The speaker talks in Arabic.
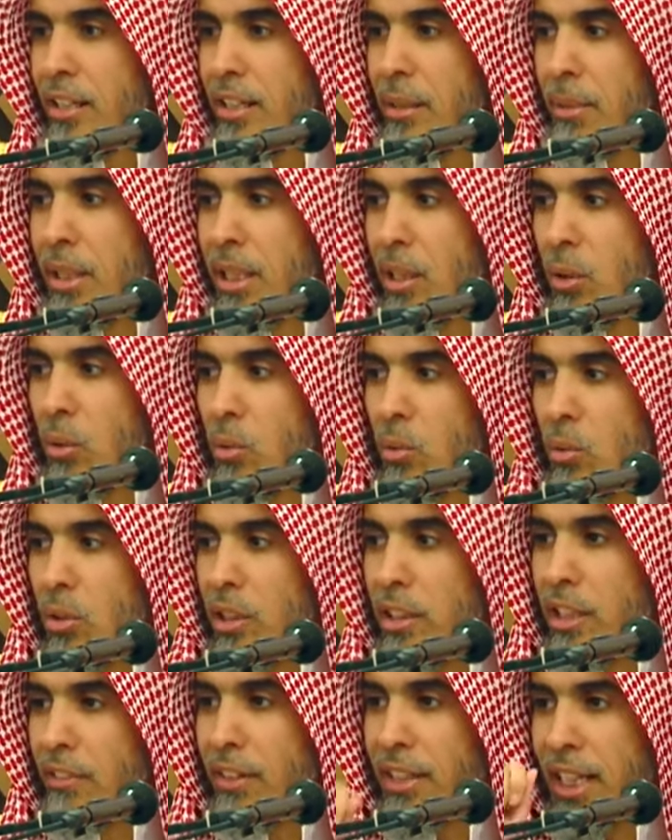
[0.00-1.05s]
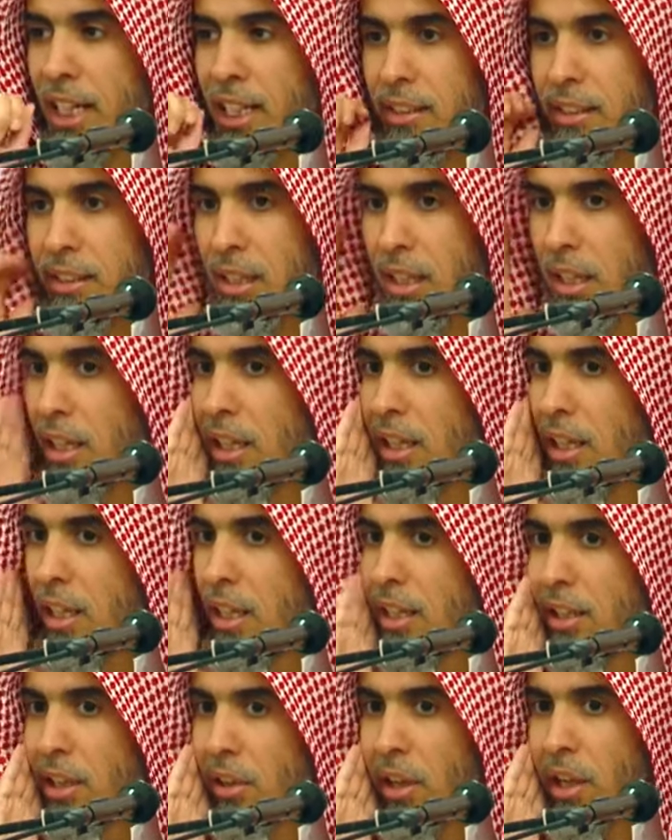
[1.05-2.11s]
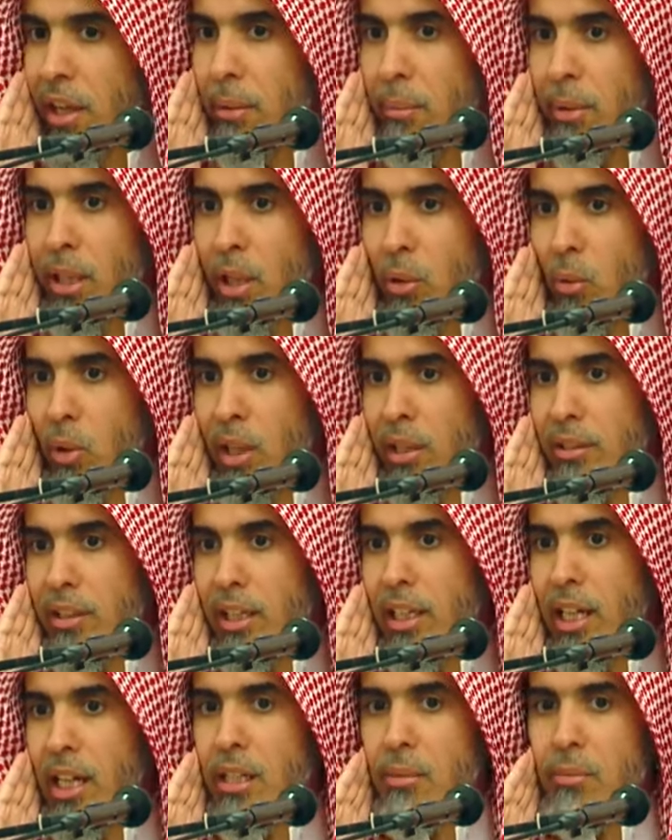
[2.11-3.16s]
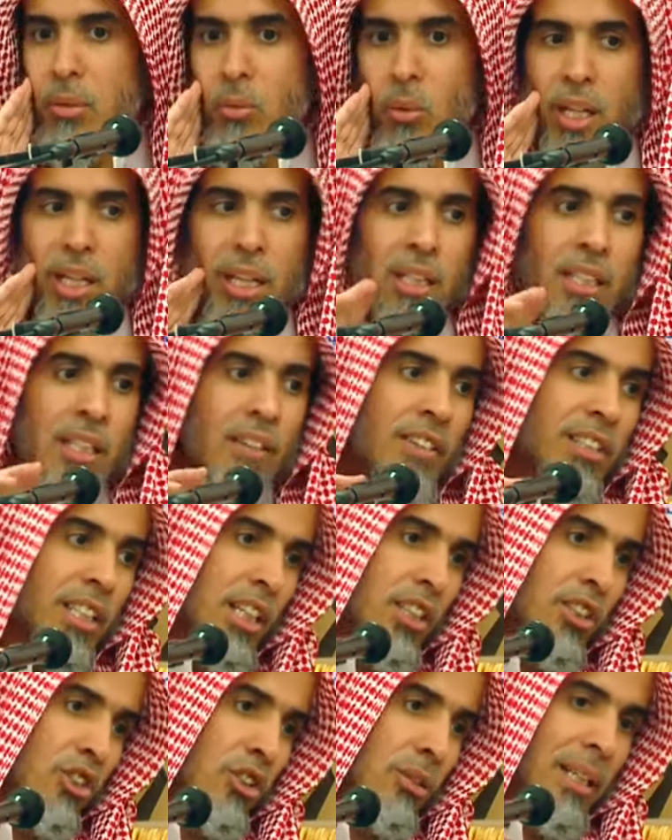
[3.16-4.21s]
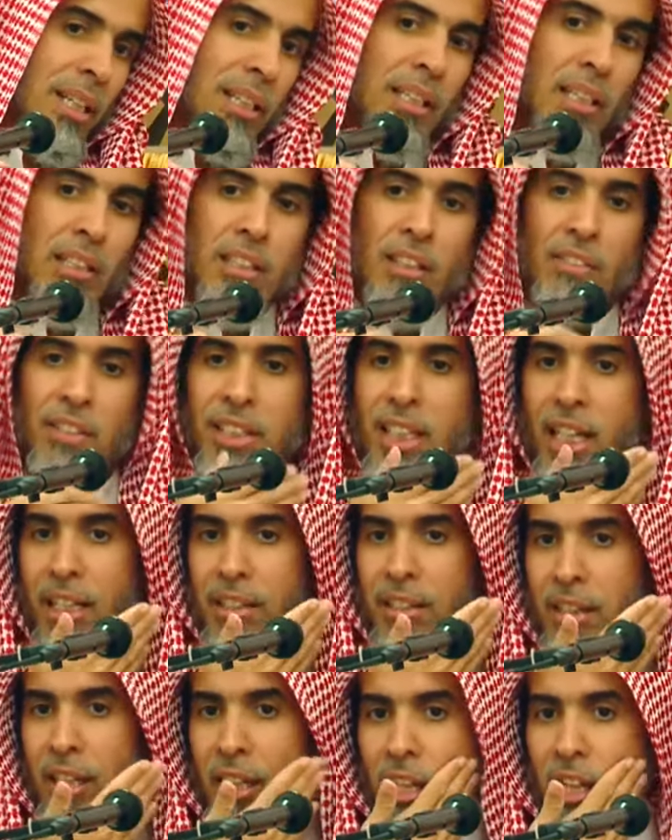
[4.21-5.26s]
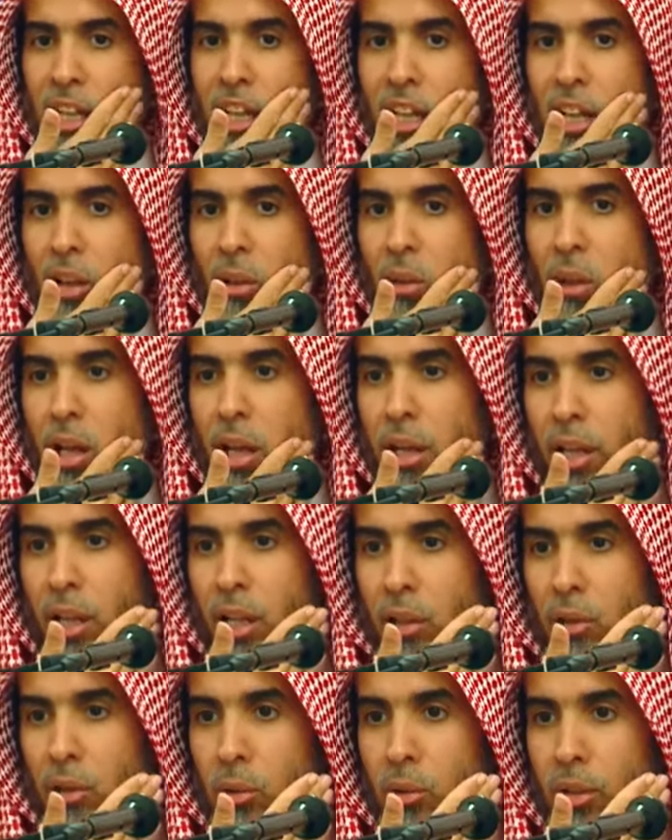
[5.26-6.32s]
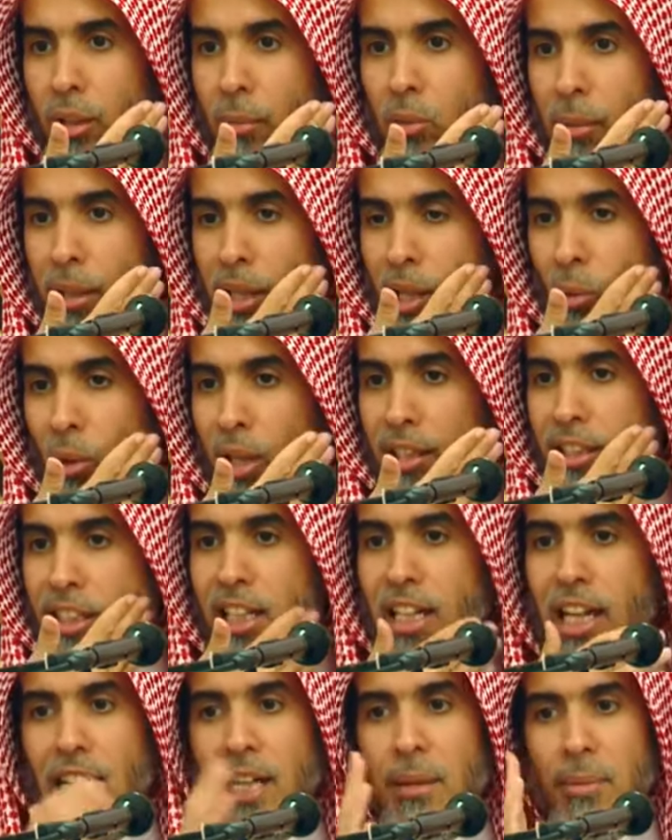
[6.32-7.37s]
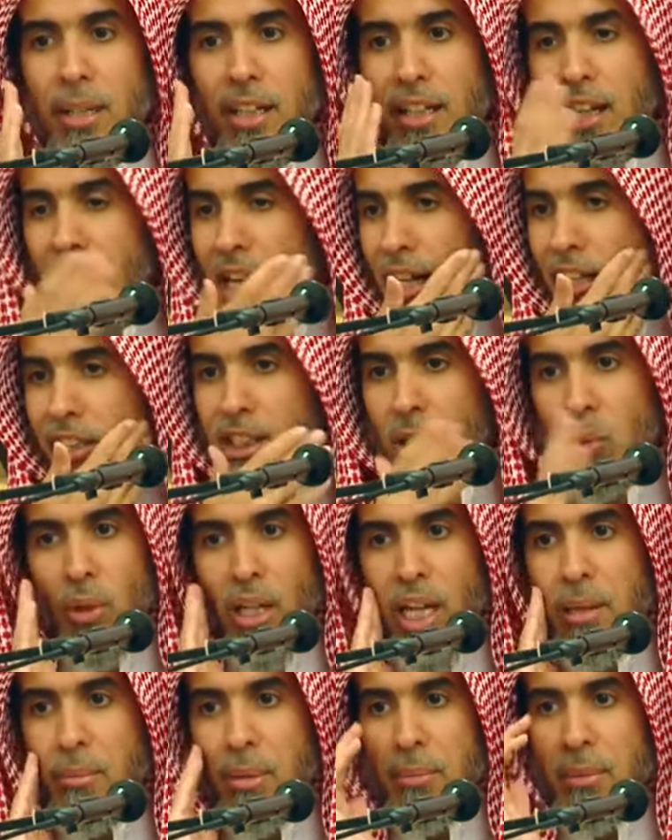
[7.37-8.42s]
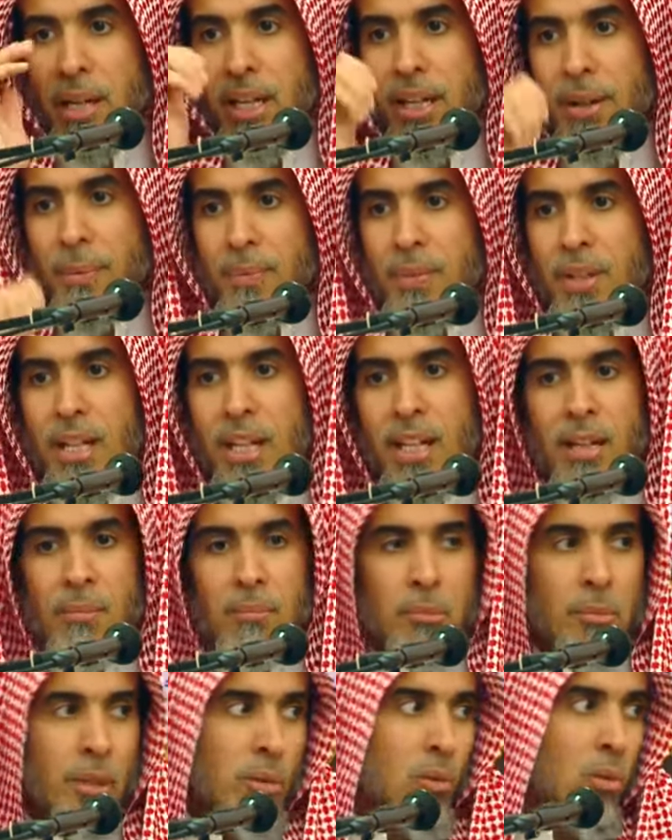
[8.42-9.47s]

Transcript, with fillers: يمينه التفت حتى يظهر بياض خده الأيمن وإذا التفت عن شماله التفت حتى ظهر خد بياض خده الأيمن الأيسر والأيمن معا مما